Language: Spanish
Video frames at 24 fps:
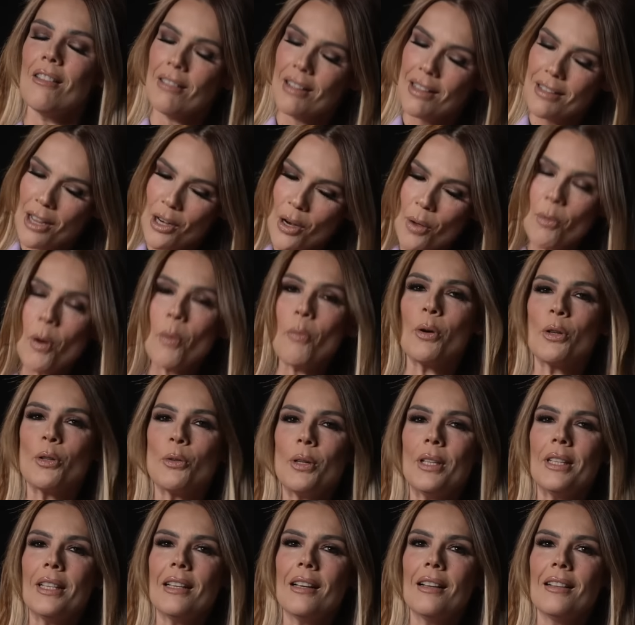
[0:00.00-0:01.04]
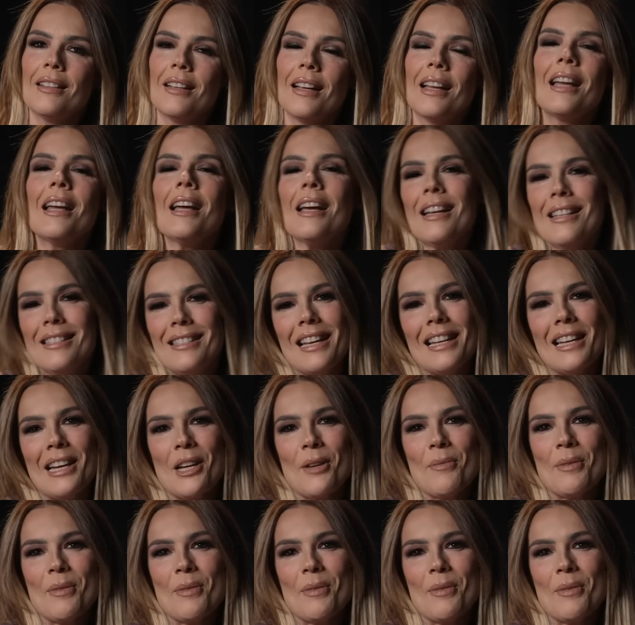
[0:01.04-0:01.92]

aunque ya no hemos puesto el día, Yelena